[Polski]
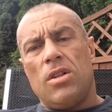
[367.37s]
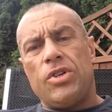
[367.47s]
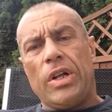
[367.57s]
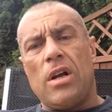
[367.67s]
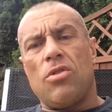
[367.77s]

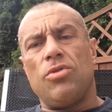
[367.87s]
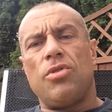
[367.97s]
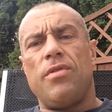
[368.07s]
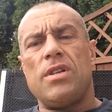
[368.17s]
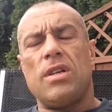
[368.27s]
też taka
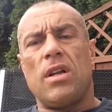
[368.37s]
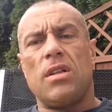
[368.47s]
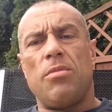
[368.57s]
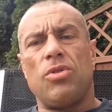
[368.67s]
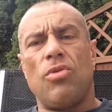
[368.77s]
kontrowersja
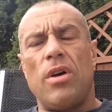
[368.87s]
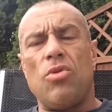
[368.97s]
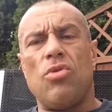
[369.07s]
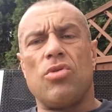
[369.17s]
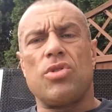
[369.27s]
na temat
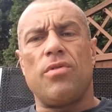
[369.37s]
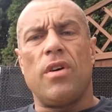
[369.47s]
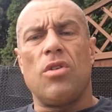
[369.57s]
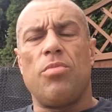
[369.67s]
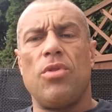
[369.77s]
oleju
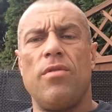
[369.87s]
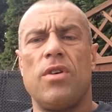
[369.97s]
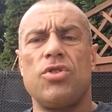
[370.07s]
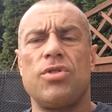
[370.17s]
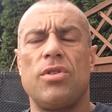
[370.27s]
kokosowego,
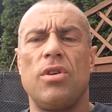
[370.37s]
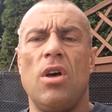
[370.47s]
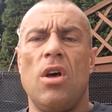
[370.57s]
ponieważ